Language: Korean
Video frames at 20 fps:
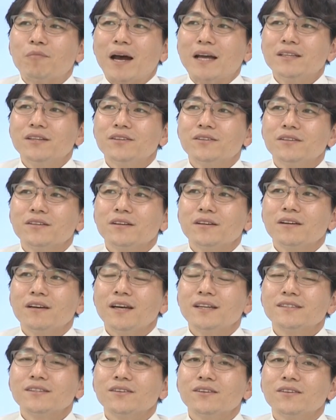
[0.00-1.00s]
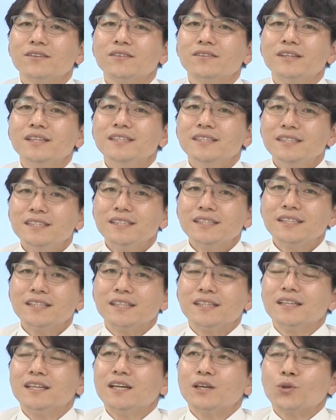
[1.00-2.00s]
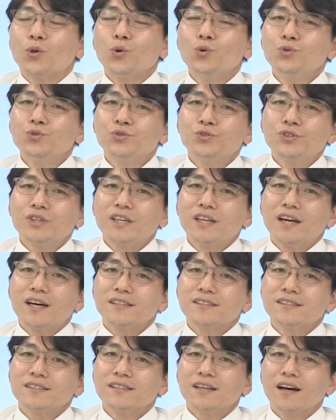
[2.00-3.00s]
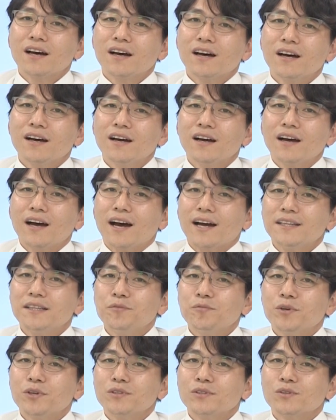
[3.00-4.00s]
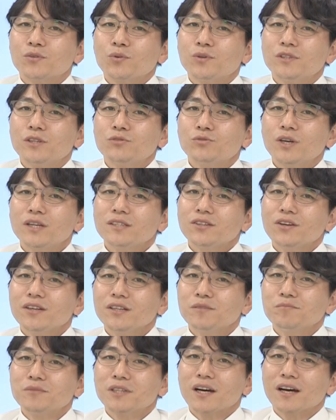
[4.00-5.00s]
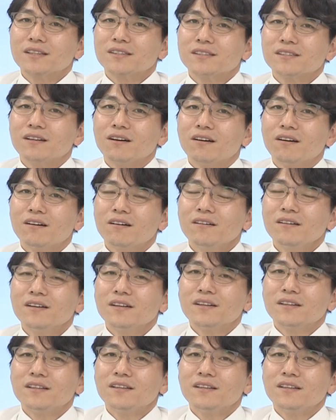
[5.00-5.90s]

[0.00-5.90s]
반영해서인지 교육이라든가 아니면은 또 이제 최저임금제 같은 거